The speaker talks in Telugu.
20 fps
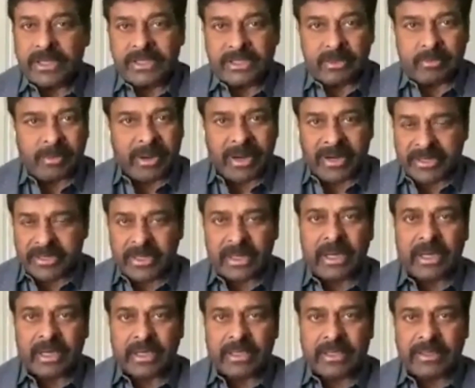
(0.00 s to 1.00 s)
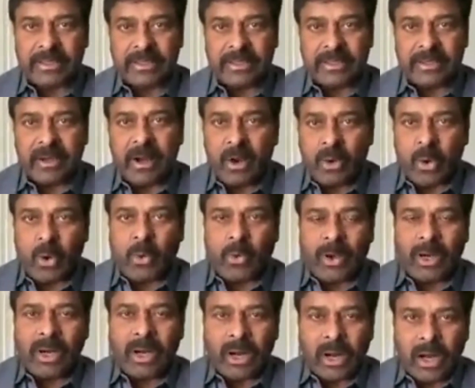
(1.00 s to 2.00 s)
ఇంటి నుంచి బయటికి రాకండి
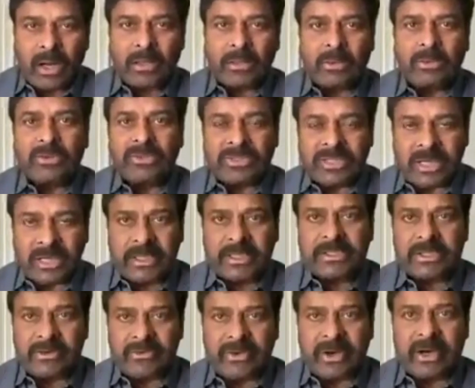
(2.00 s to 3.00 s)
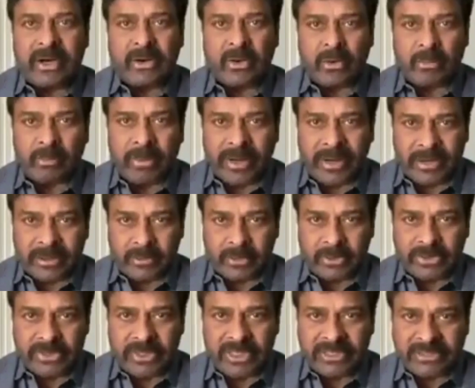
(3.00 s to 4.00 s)
ఒకవేళ లాక్డౌన్ సడలించిన వేళలో బయటకు
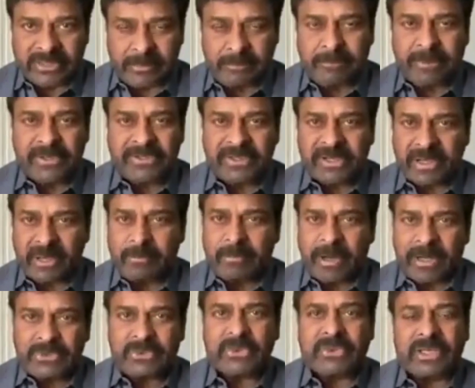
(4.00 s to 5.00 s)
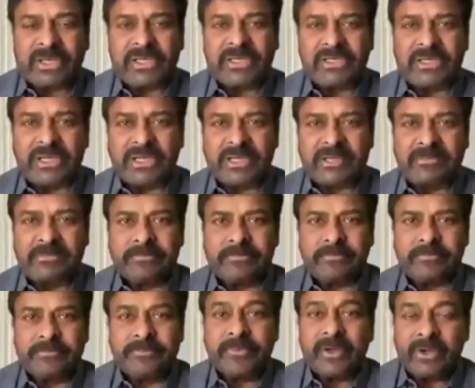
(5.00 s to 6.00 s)
వచ్చినా తప్పనిసరిగా మాస్క్ ధరించండి
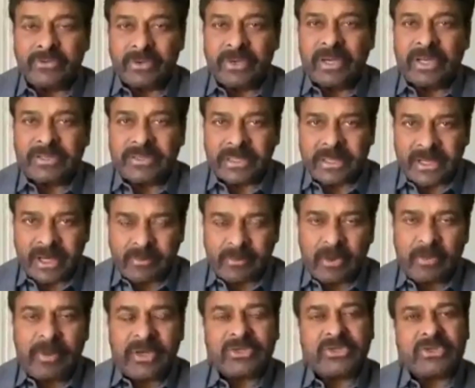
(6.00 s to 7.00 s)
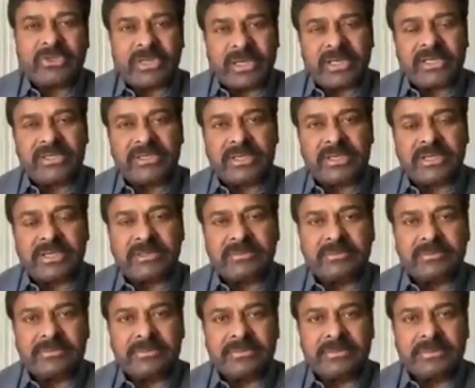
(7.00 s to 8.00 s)
వీలైతే డబుల్ మాస్క్ ధరించండి
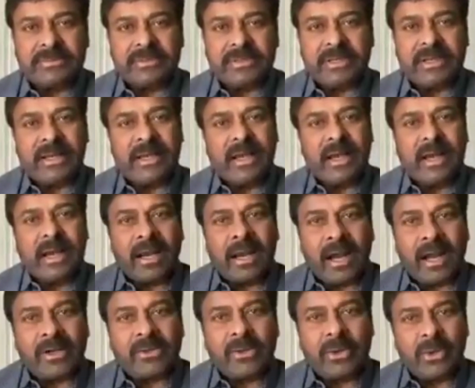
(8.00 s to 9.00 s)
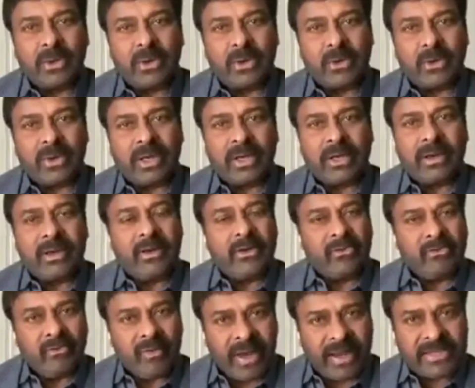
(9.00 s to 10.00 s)
లాక్డౌన్లో కూడా
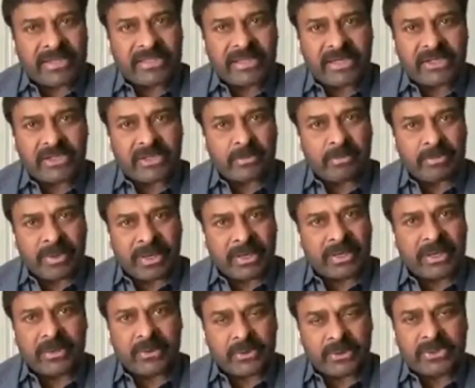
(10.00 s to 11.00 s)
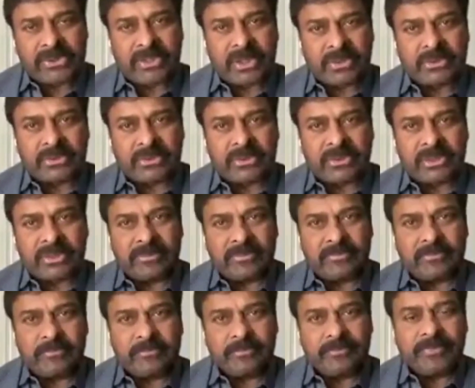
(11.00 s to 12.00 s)
వ్యాక్సినేషన్ ప్రక్రియ కొనసాగుతుంది